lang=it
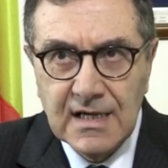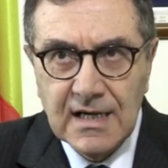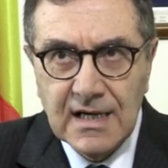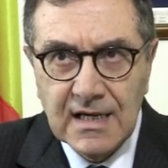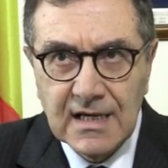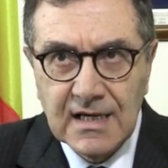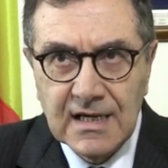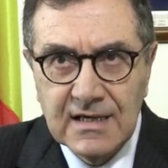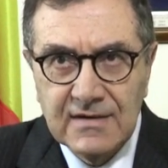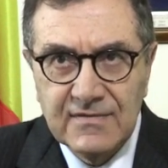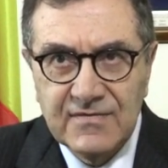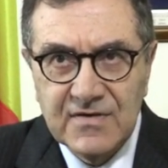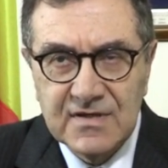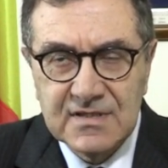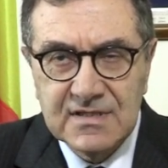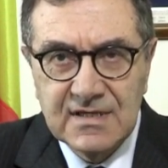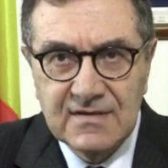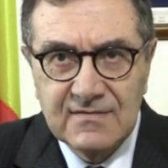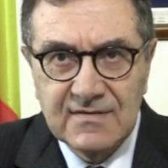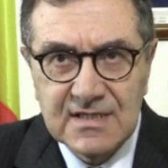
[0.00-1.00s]
alle
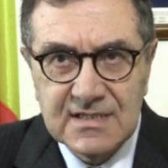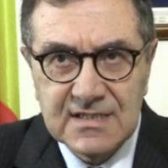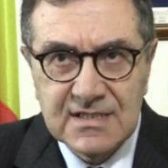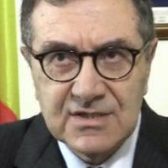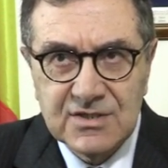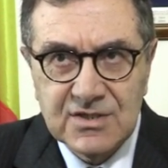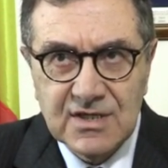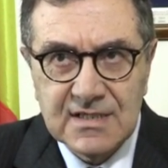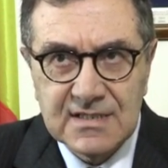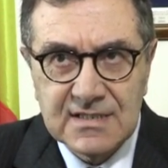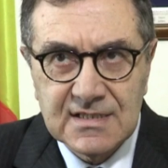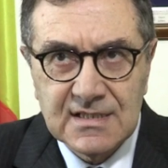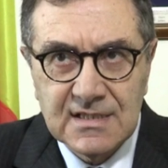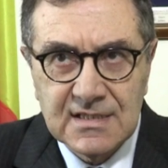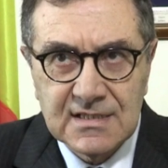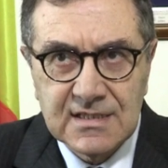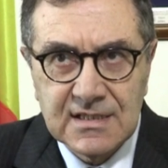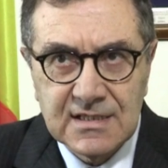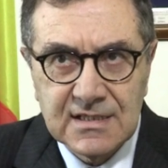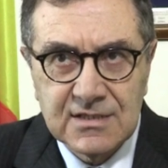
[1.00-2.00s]
effettive esigenze
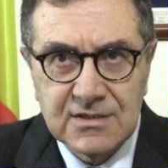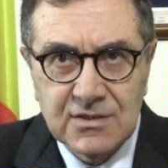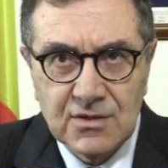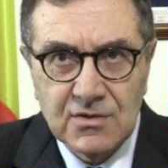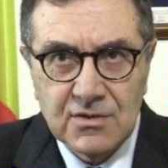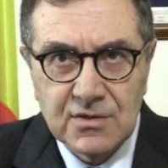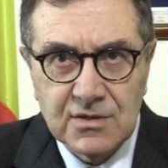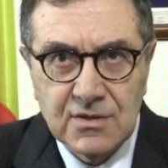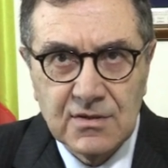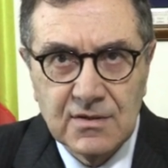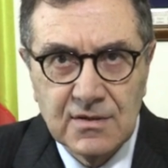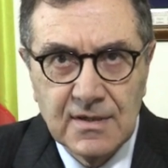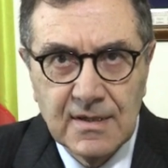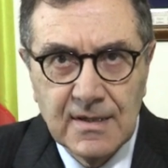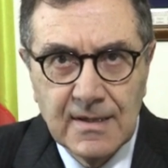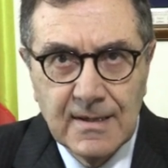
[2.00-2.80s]
del territorio.